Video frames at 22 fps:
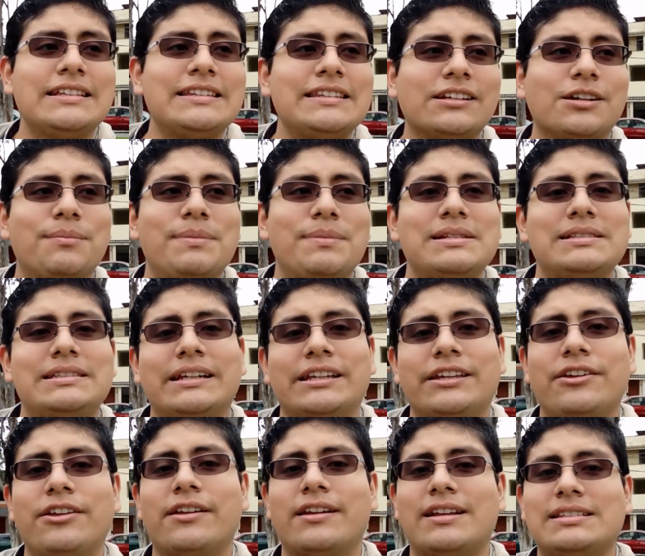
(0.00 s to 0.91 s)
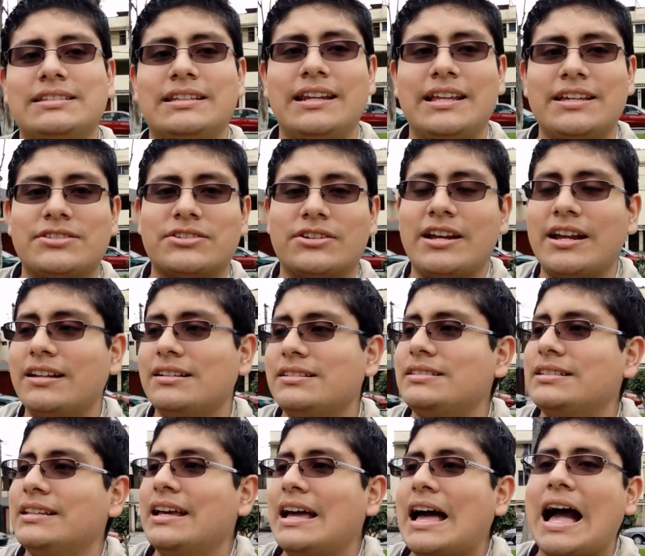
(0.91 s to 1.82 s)
Antes de comenzar quiero agradecerle a
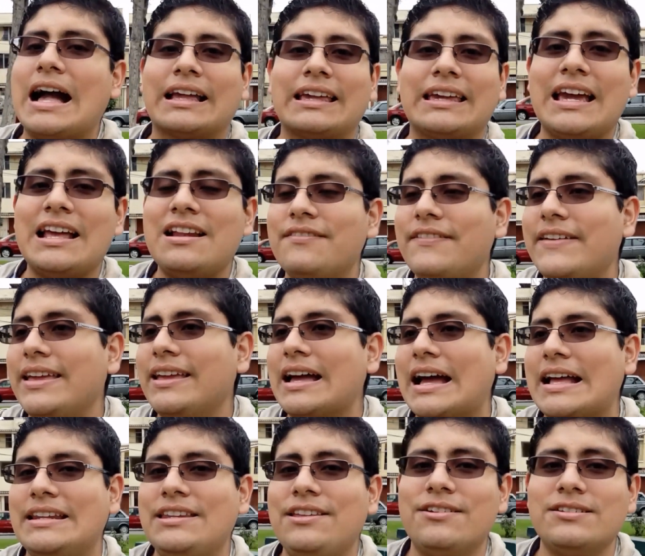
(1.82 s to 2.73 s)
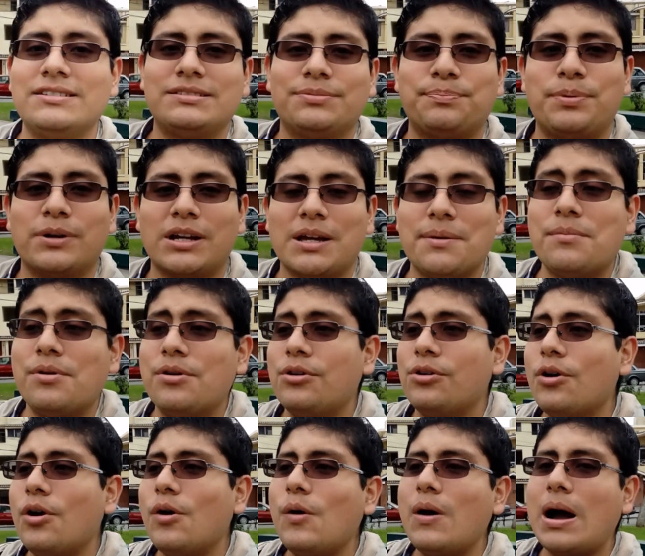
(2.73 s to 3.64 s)
Charles, a Kelvin, a News,
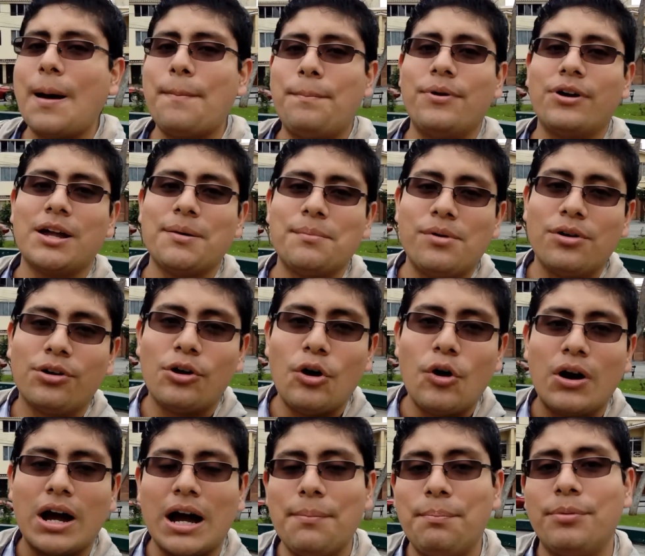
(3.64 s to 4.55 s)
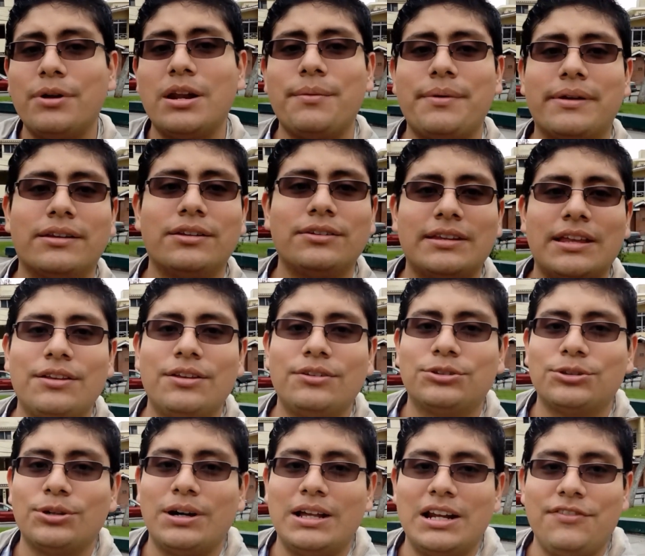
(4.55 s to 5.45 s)
Pokémon Go, a Pokémon Goja por habernos
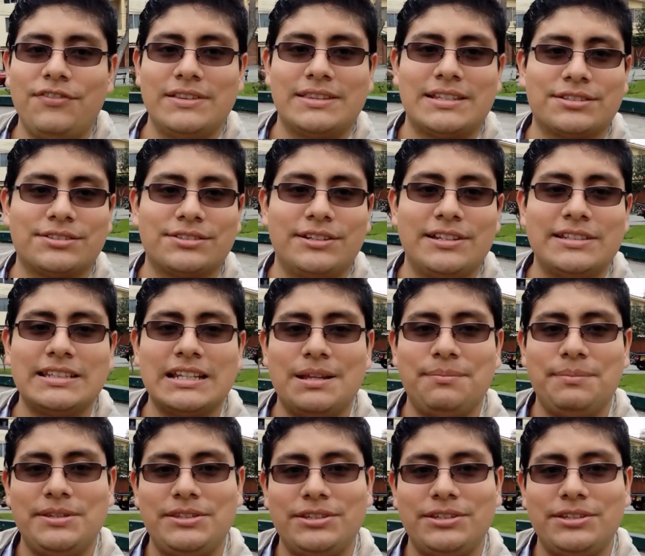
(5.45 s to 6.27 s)
dado todas las filtraciones de las